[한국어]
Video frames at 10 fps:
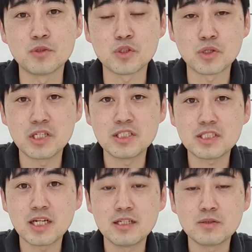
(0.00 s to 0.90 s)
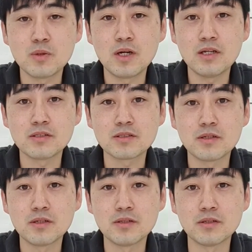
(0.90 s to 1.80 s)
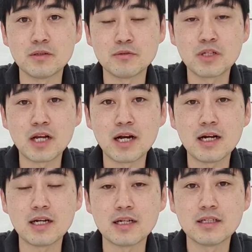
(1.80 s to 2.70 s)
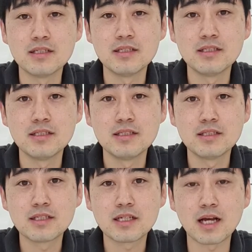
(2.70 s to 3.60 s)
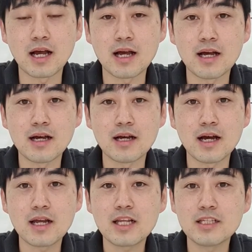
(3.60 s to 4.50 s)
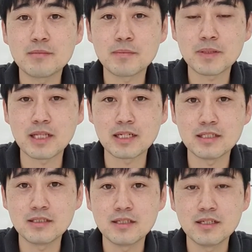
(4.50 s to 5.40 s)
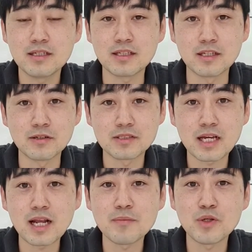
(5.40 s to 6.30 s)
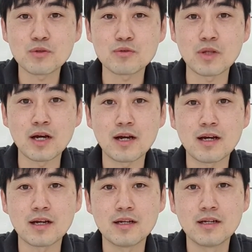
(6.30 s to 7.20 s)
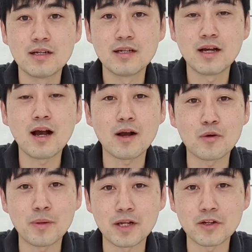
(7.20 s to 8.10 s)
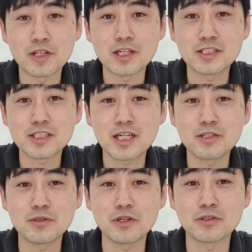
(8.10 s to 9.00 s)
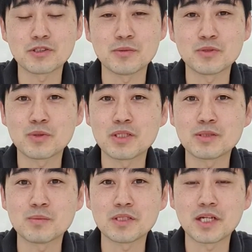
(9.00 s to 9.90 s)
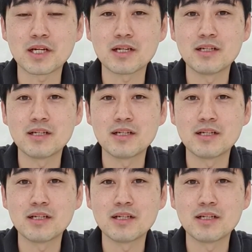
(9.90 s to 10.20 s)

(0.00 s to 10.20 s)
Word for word: 저록 이 시간을 통하여서 우리가 아, 하나님 앞에 나는 이런 사람이었구나 하고 발견하는 시간이 되었으면 좋겠습니다.